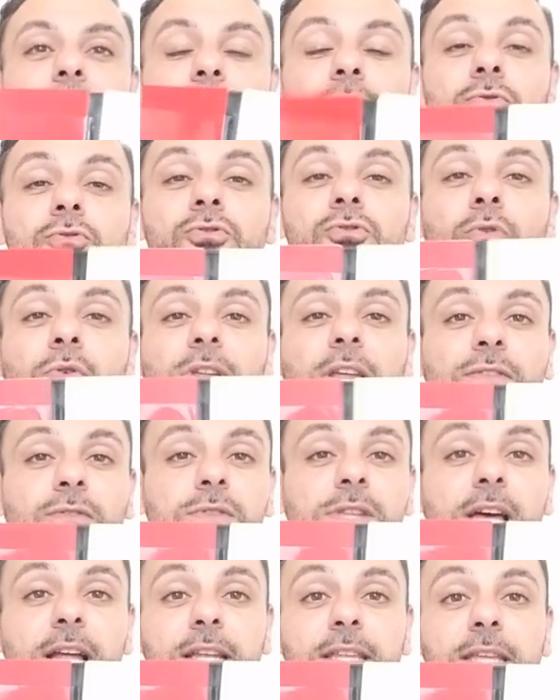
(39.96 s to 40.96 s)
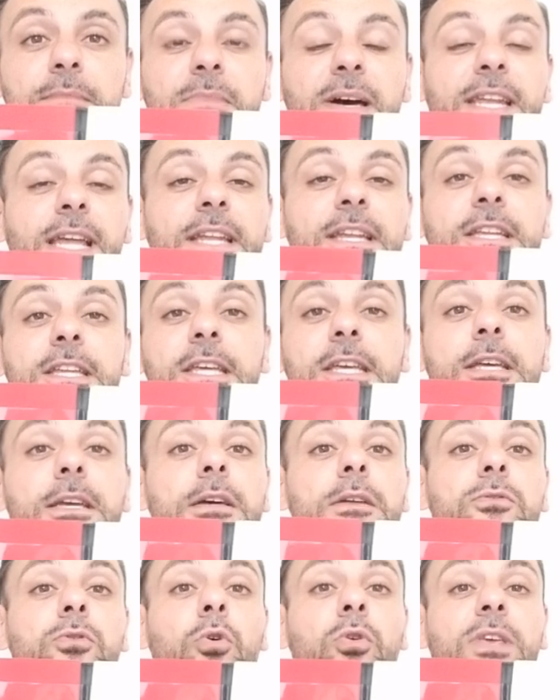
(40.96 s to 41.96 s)
Union nationale des bananes et
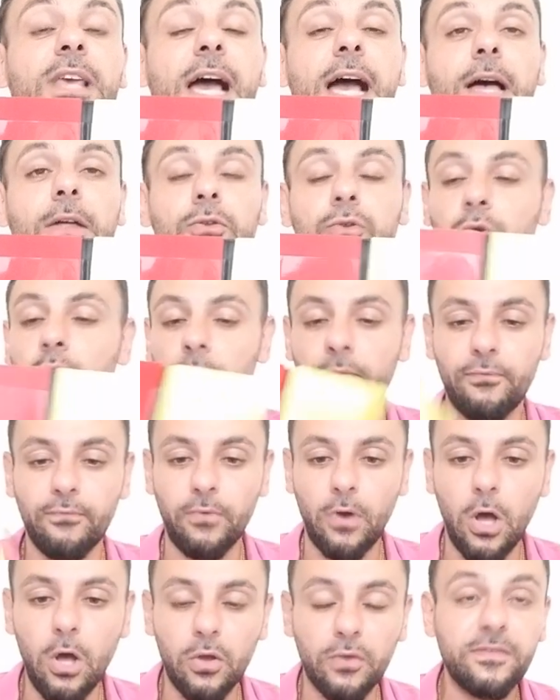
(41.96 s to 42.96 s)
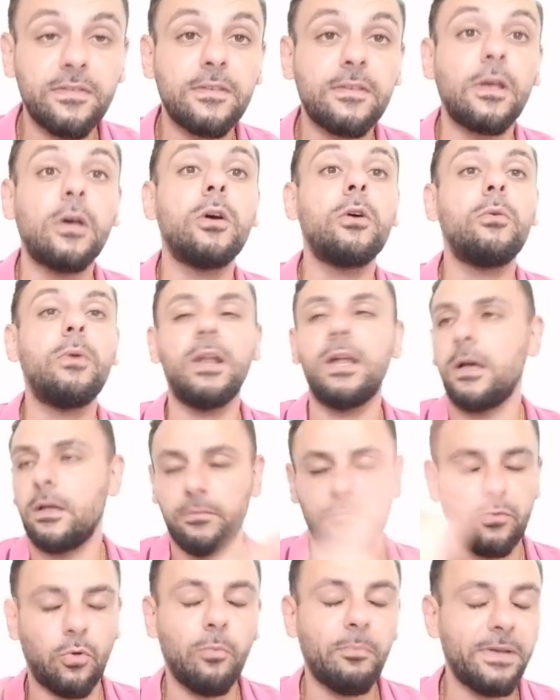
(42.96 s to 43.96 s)
des tocards de France. Euh,
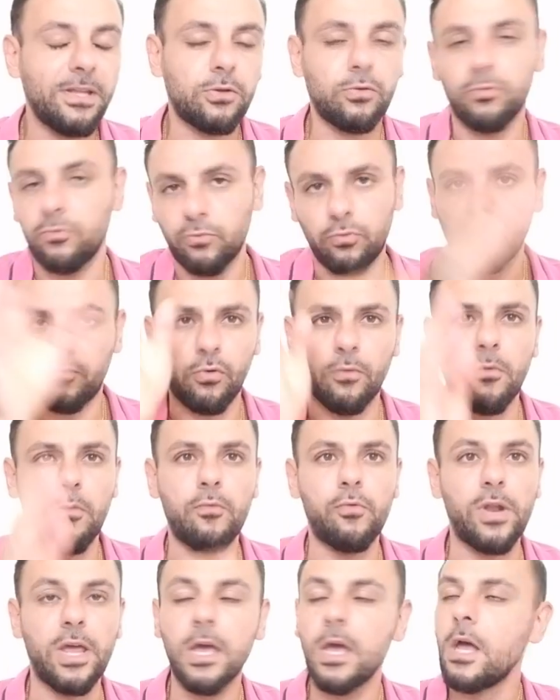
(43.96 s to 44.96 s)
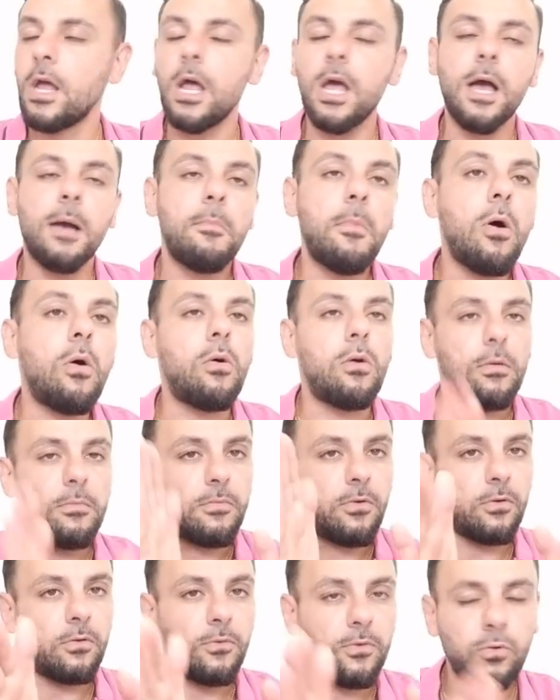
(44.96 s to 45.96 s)
voilà, trompette, ce que vous voulez. Bon,
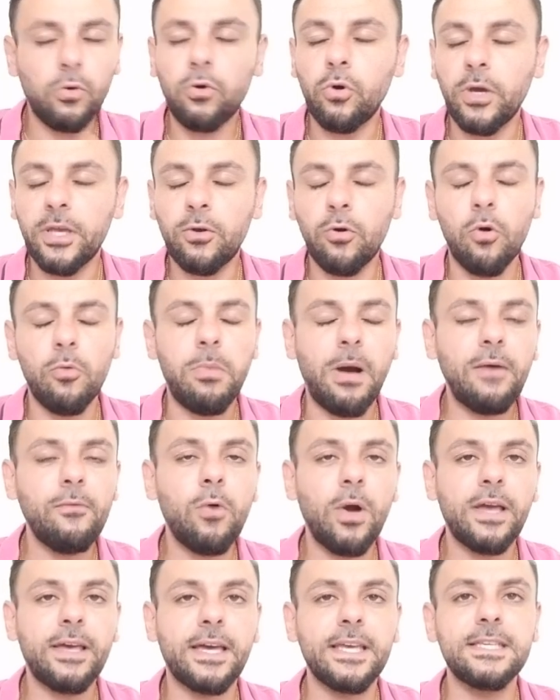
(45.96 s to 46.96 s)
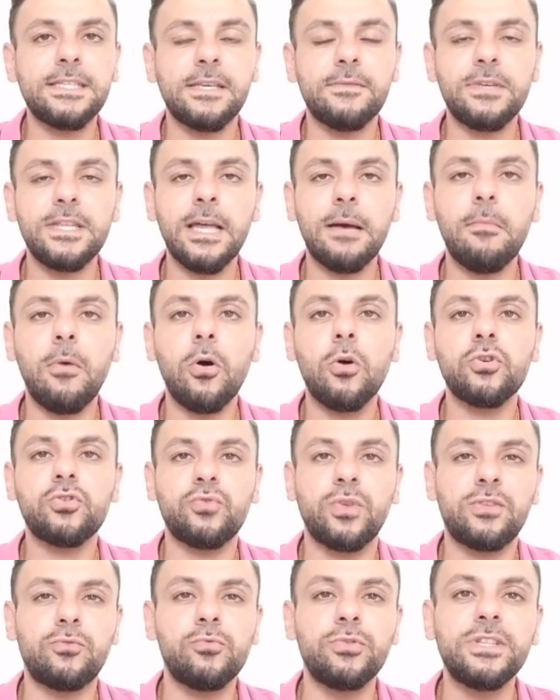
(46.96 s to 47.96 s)
euh, Cocorico, bravo à Chris, évidemment, je
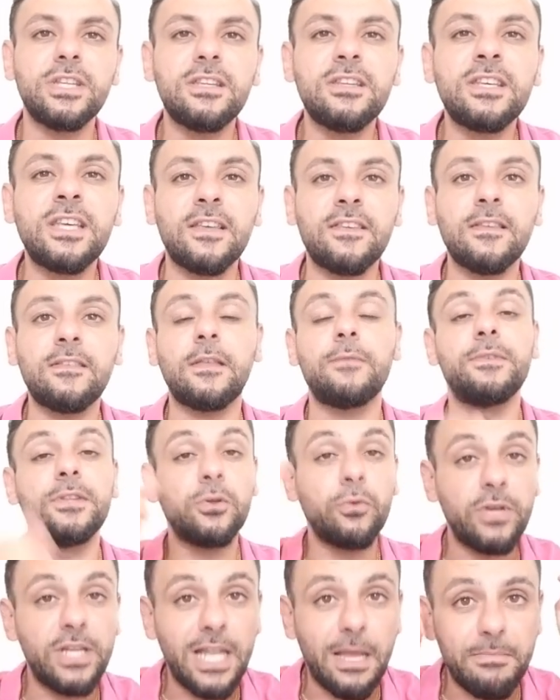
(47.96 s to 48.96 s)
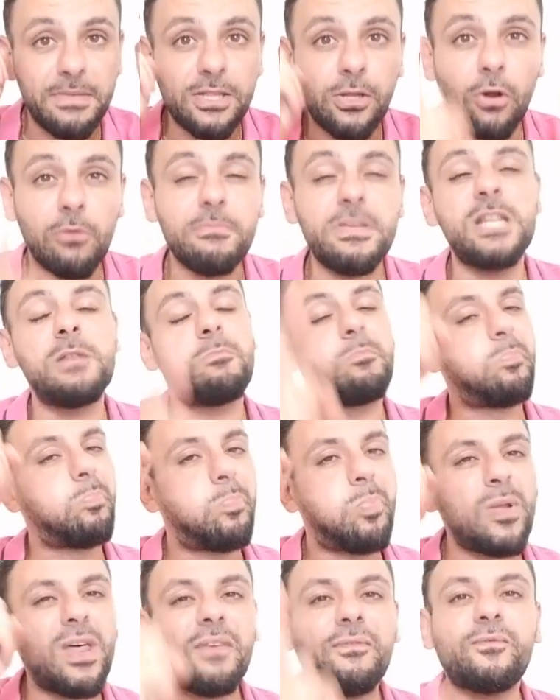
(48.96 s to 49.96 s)
souhaite lui dédicacer cette vidéo. Il l'a mis dans le mille,
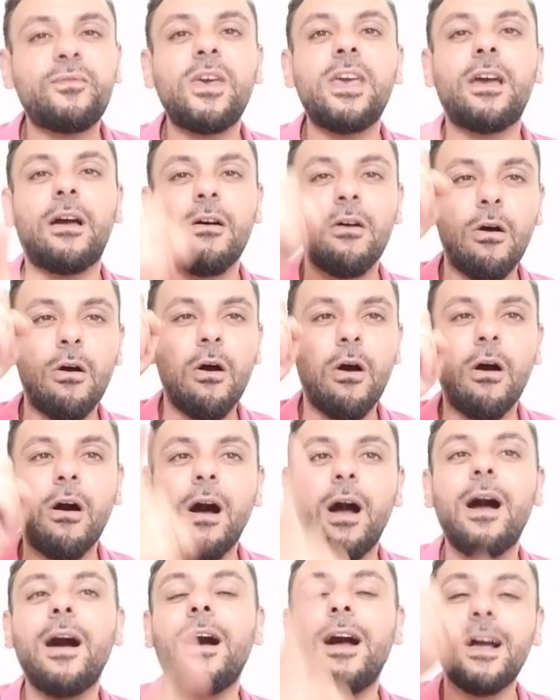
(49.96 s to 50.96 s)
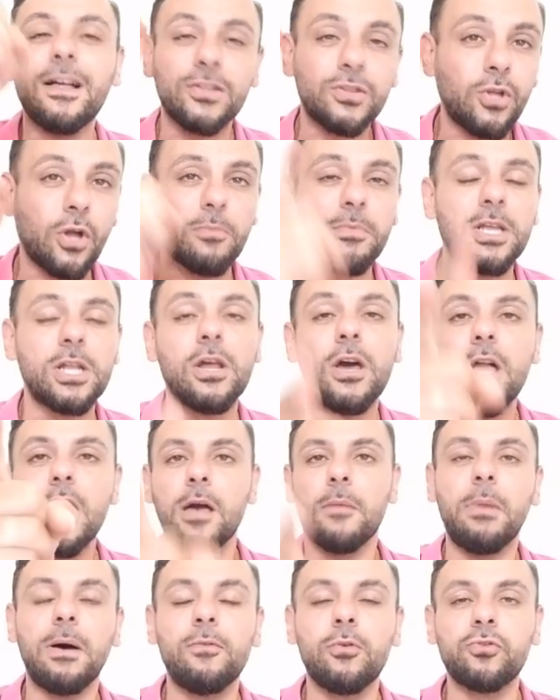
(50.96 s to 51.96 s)
plein fer Dans le mille
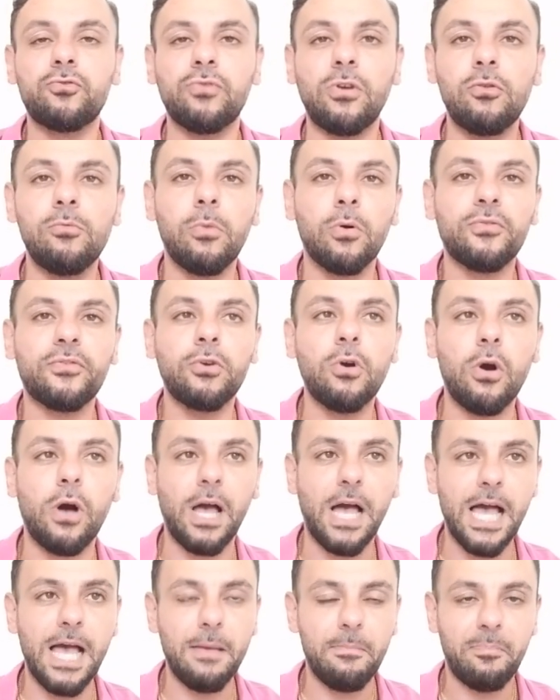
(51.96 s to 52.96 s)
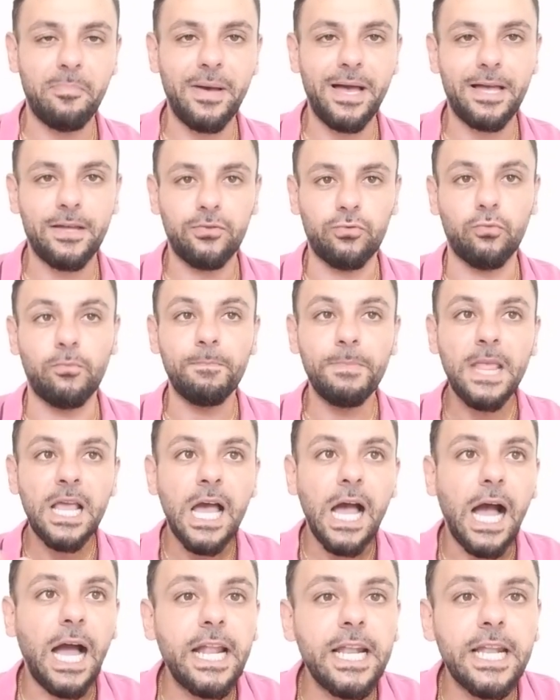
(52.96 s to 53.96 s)
Bravo, tu as eu le bon score, un partout.
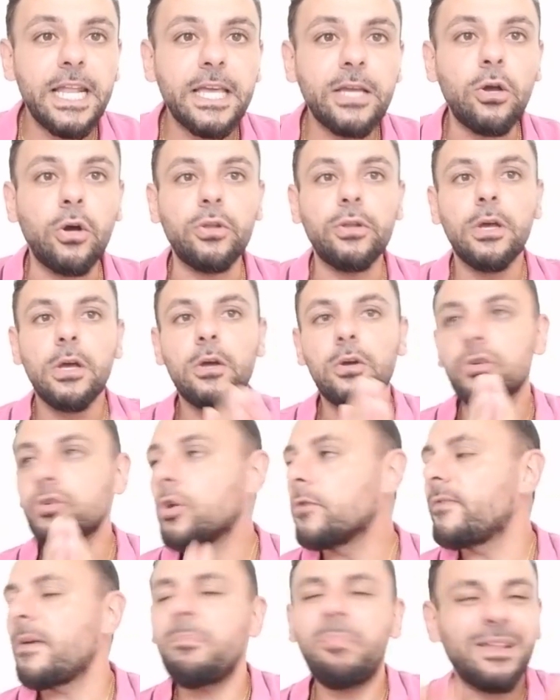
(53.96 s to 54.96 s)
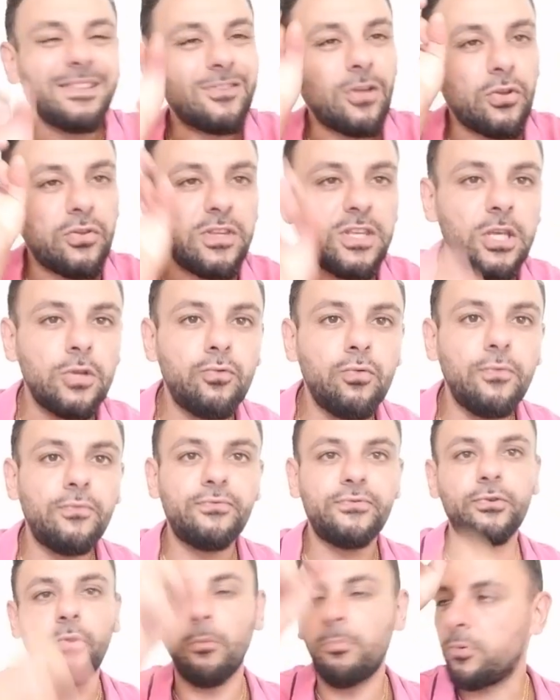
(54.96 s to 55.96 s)
Allez les gones, je ne vais pas tortiller du
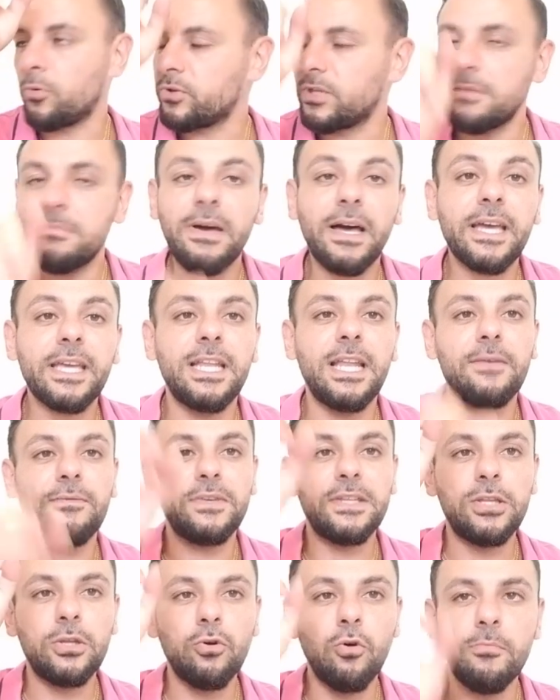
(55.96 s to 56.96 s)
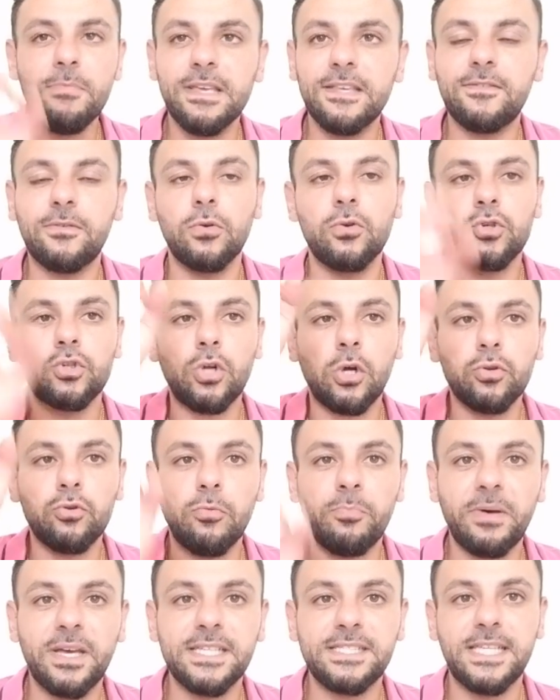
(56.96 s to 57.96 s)
fion pour démarrer la vidéo, mais ce genre
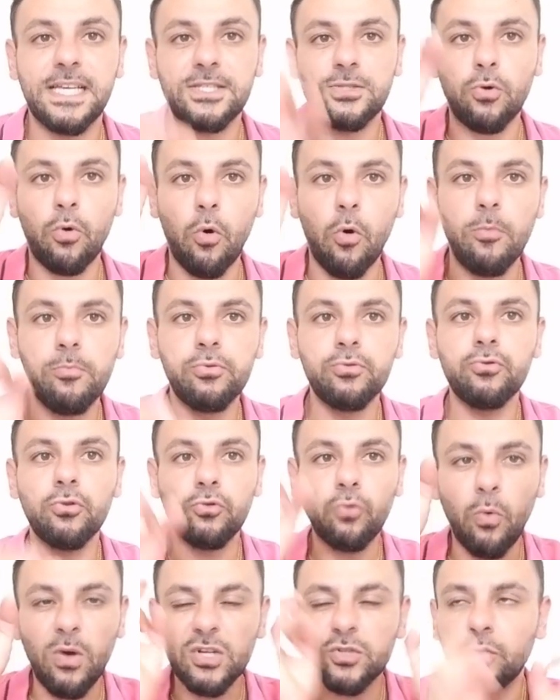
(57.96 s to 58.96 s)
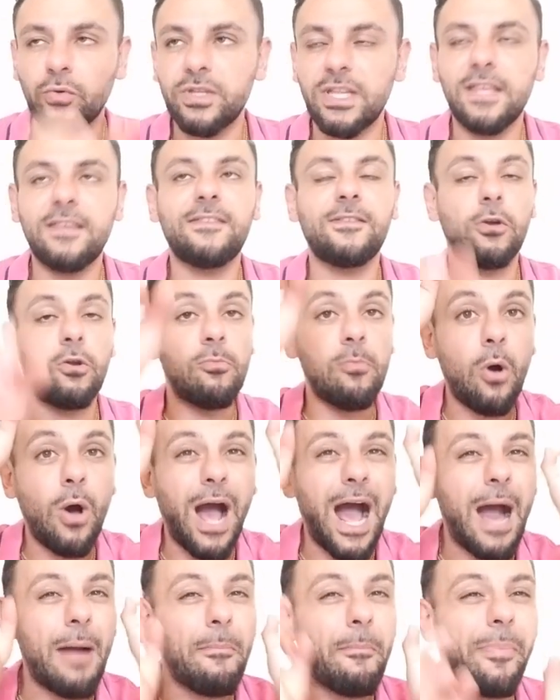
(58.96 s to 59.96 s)
de prestation au bout de trois journées
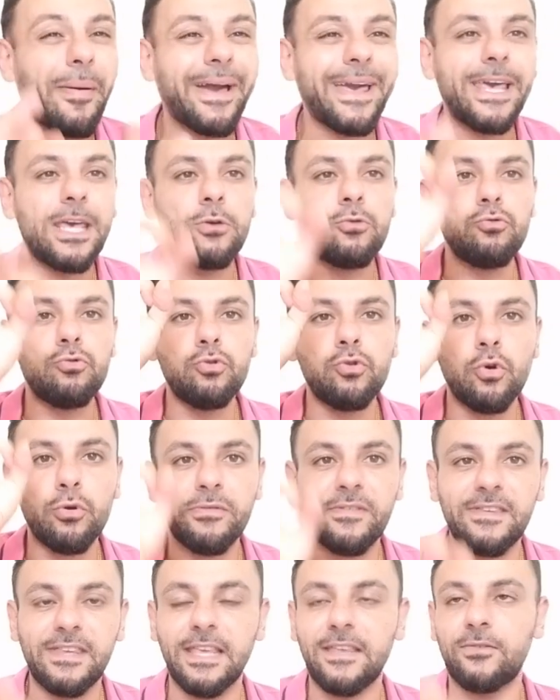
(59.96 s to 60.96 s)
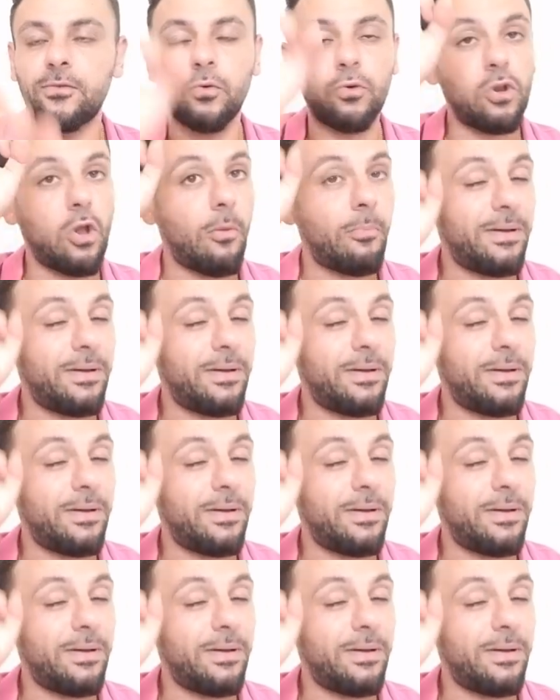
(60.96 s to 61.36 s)
seulement après une saison l'an